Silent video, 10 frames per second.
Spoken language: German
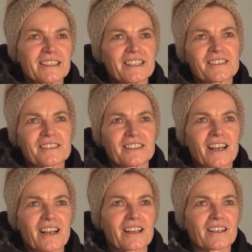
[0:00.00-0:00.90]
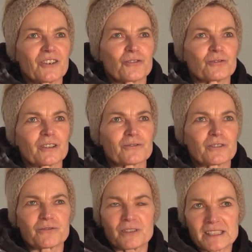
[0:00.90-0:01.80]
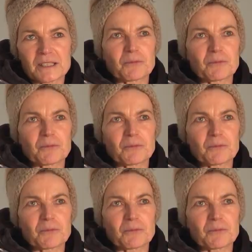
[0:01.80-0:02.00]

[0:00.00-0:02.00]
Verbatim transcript: jedes Jahr ungefähr 40